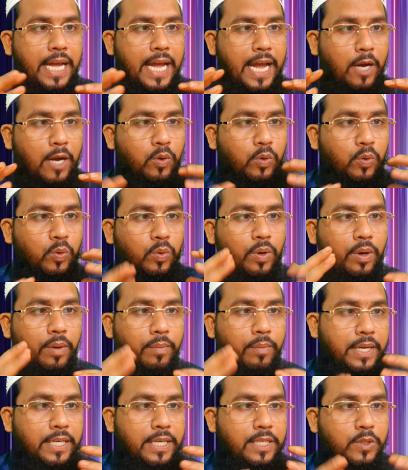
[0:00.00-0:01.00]
এখন
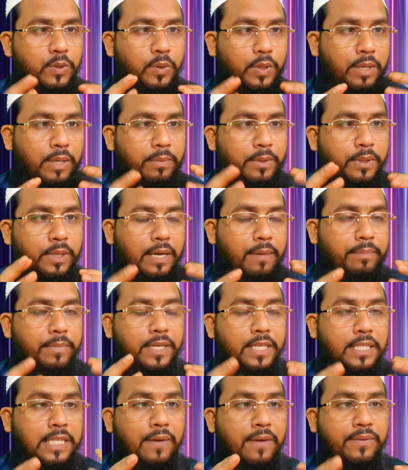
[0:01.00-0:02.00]
মানে চোখের ভিতরে
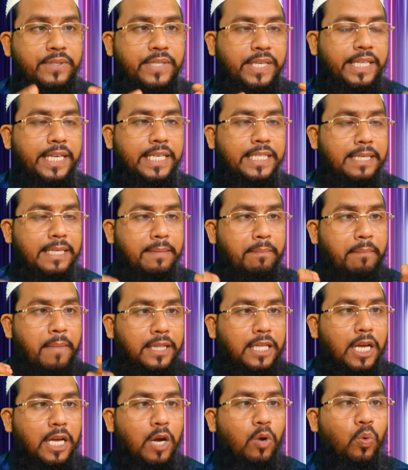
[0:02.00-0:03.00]
আপনাকে ঝাপসা দেখছেন
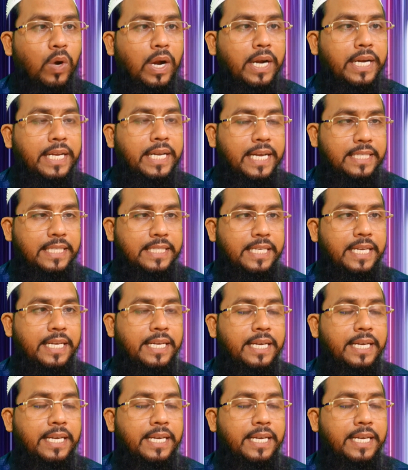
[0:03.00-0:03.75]
মাথা গোড়ানি আছে